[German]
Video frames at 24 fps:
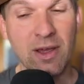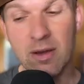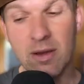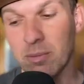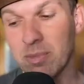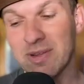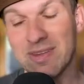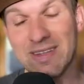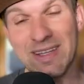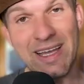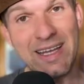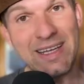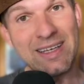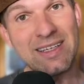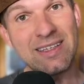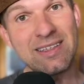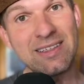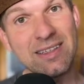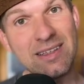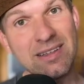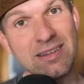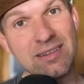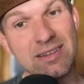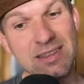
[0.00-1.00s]
Bis Ende
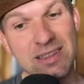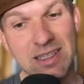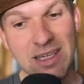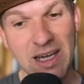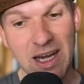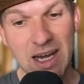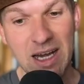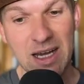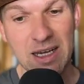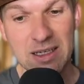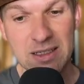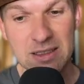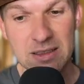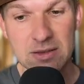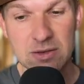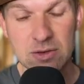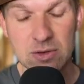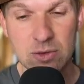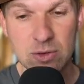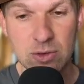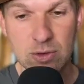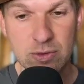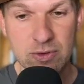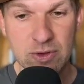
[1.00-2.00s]
diesen Jahres
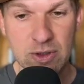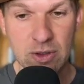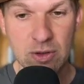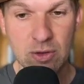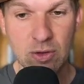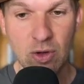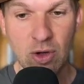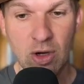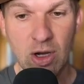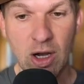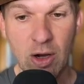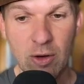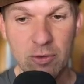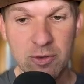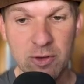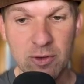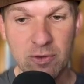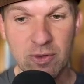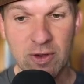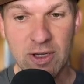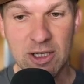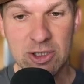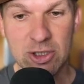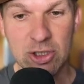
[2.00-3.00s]
dürft ihr noch auf die
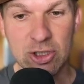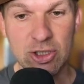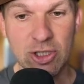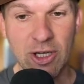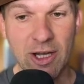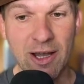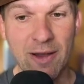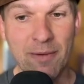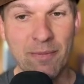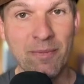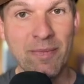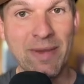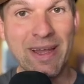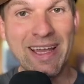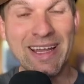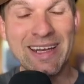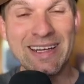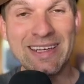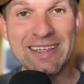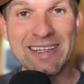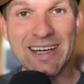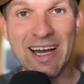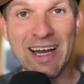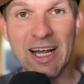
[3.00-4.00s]
Flasche schreiben,
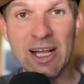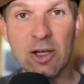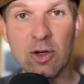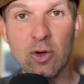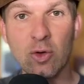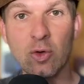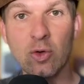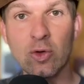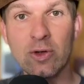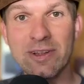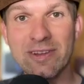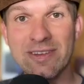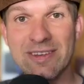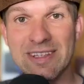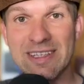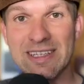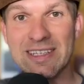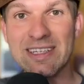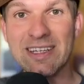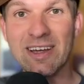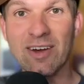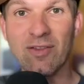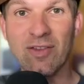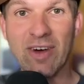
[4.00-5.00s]

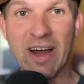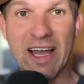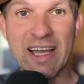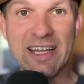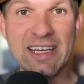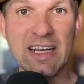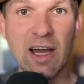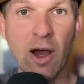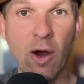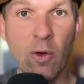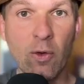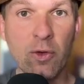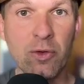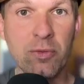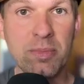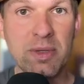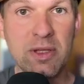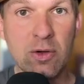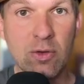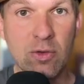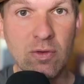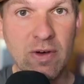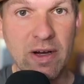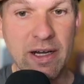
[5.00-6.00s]
entalkoholisierter Wein aus
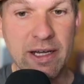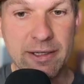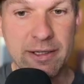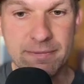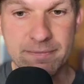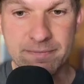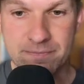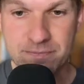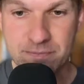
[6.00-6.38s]
Biowein.